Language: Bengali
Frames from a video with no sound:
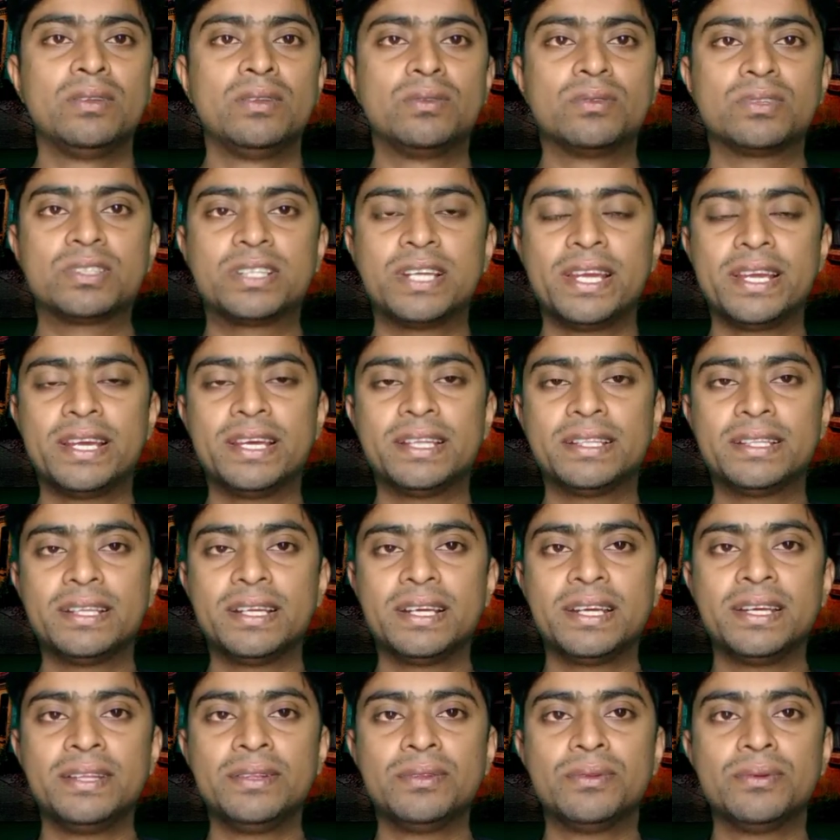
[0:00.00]
তো সেই ক্ষেত্রে
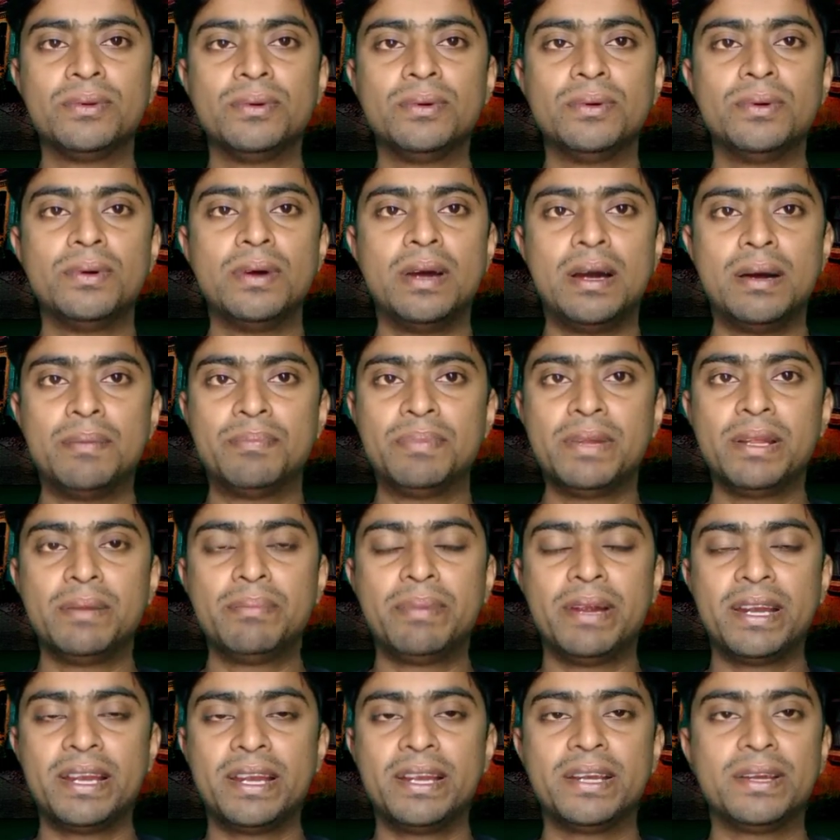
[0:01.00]
কিন্তু আপনার
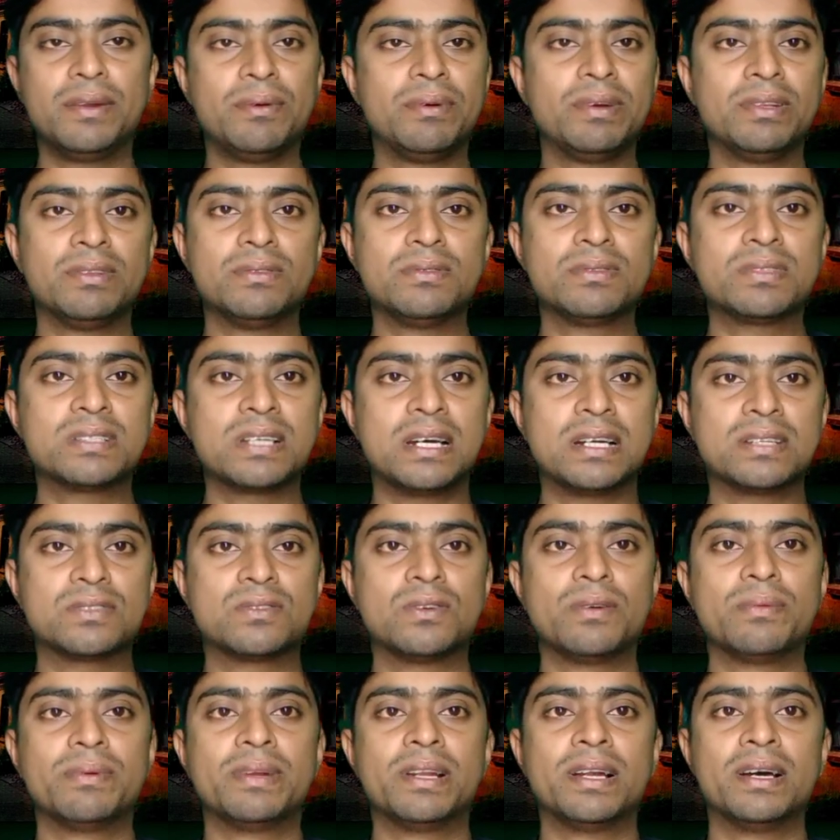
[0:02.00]
ব্যাটারিটিও কিন্তু চার্জ
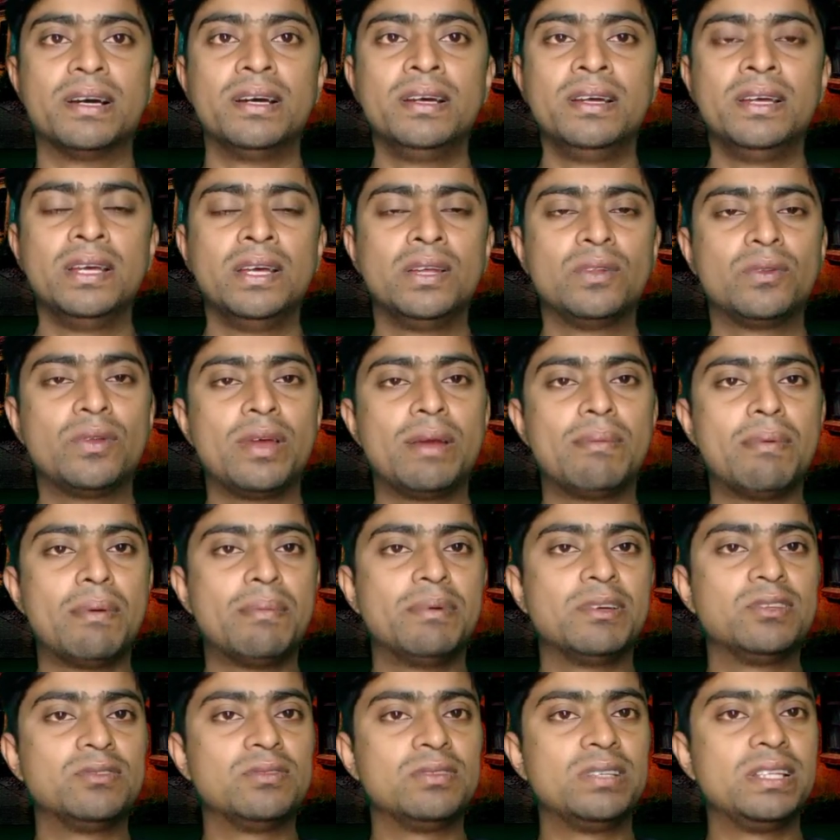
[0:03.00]
হবে না তো
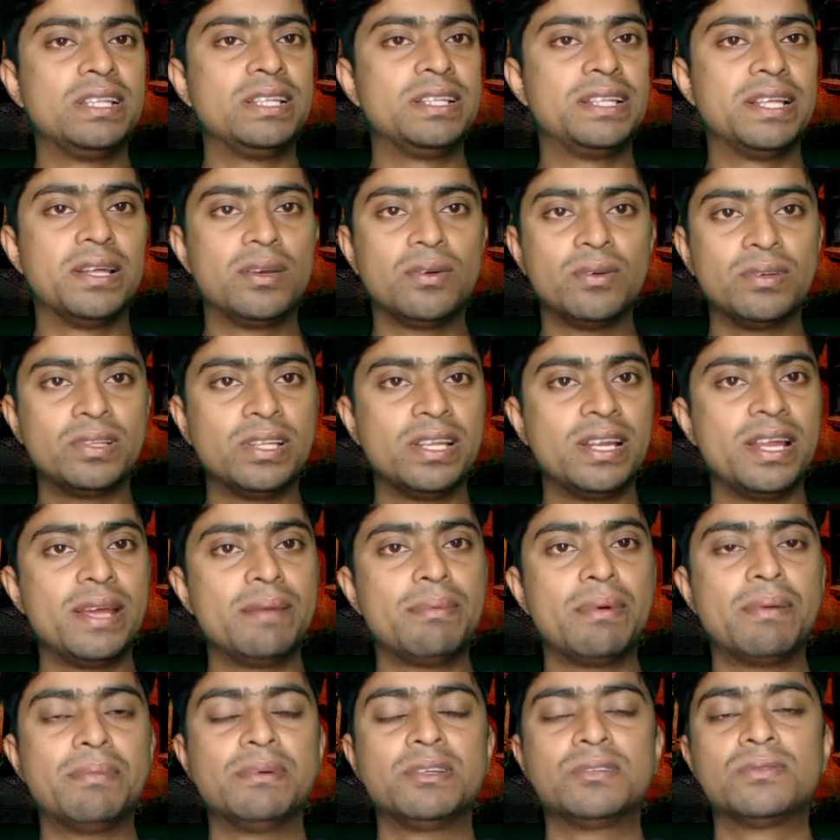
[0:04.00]
এইভাবে যদি দীর্ঘদিন
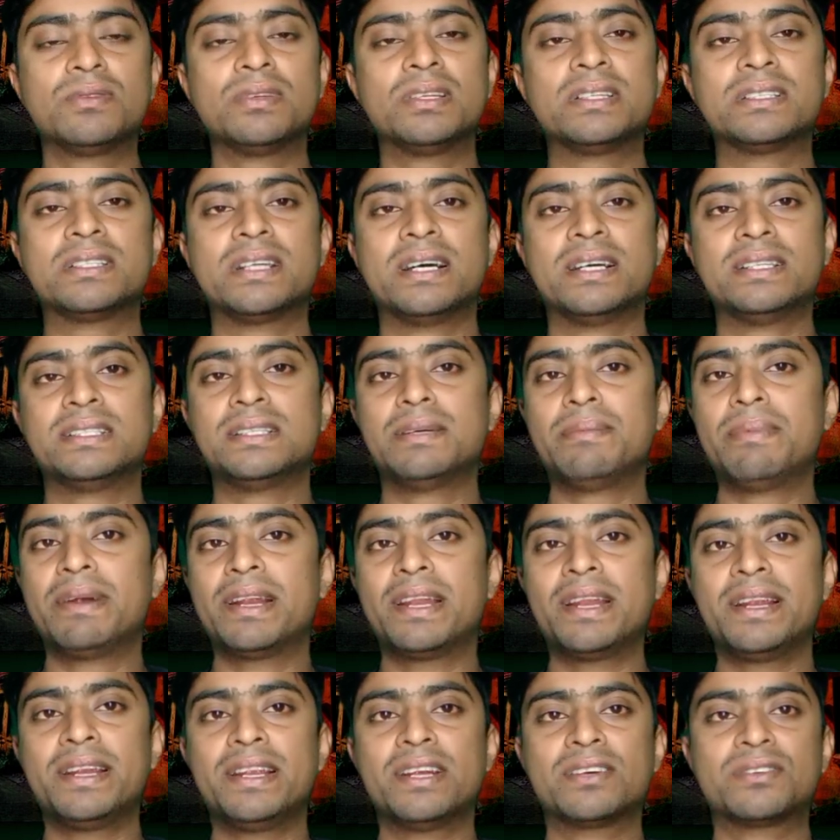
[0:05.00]
এইভাবে চলে যায় যে
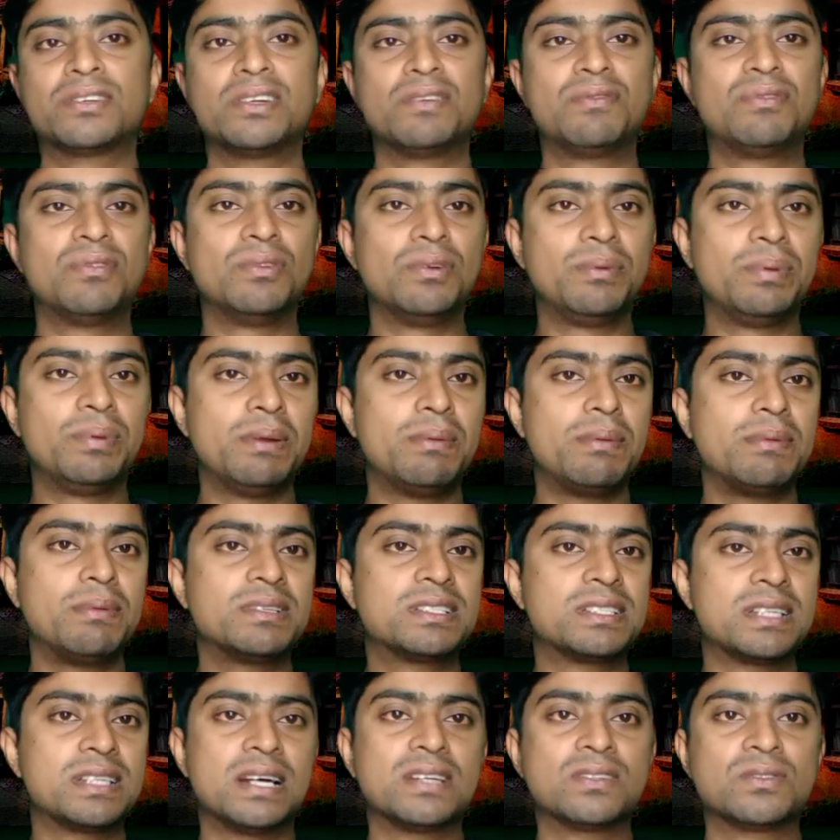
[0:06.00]
ব্যাটারিটি আসলে ফুলফিলভাবে
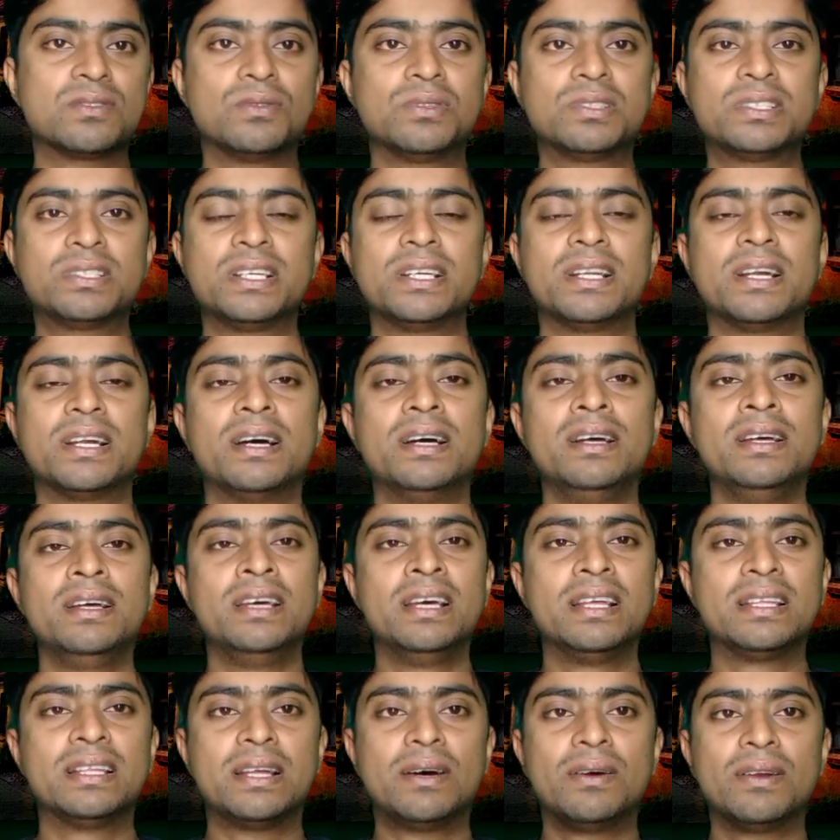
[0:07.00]
চার্জ হচ্ছে না
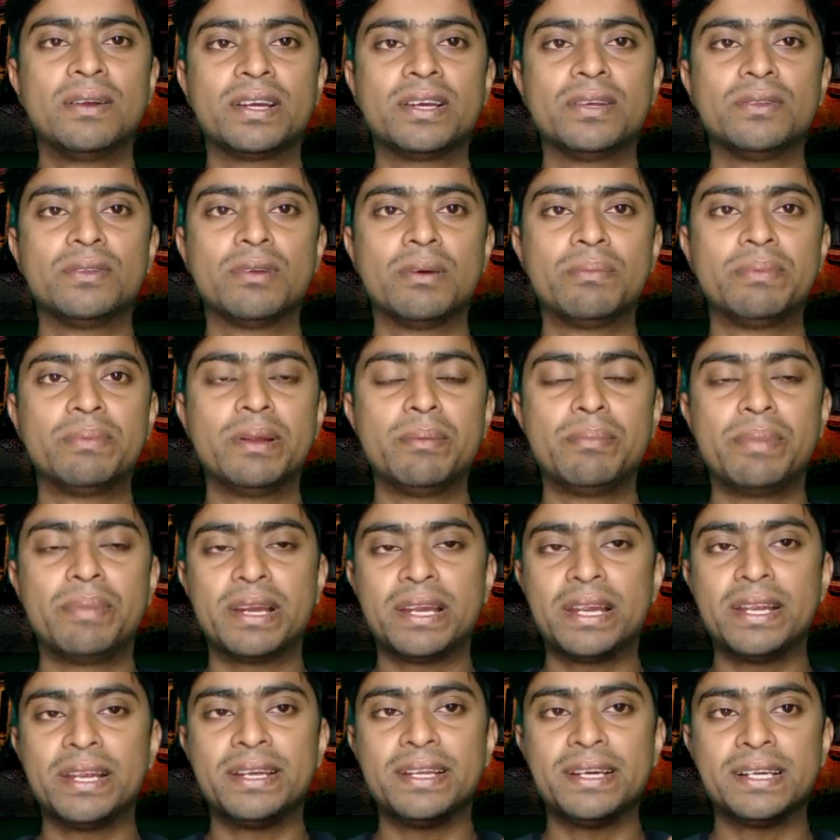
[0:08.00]
তাহলে কিন্তু আপনার
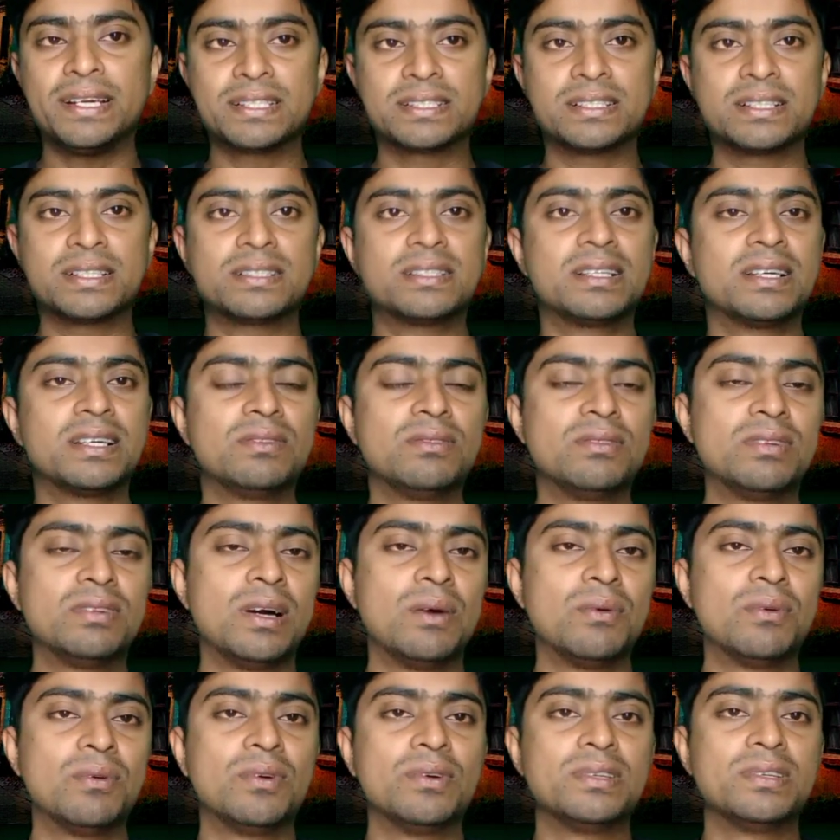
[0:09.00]
ব্যাটারিটি আস্তে আস্তে কিন্তু
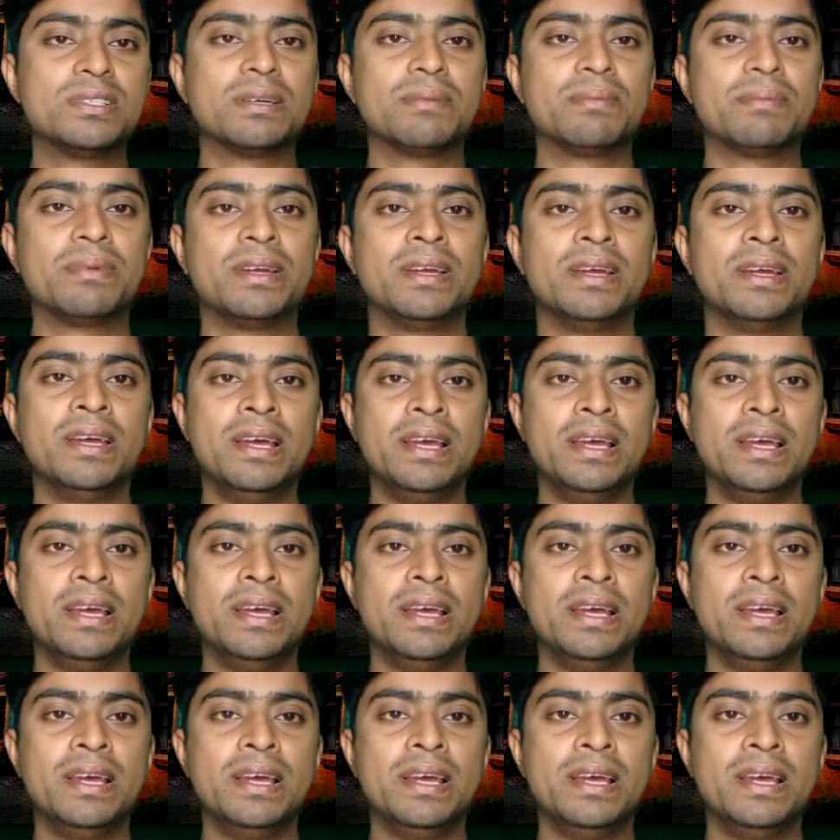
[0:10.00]
ডাউন হয়ে যাবে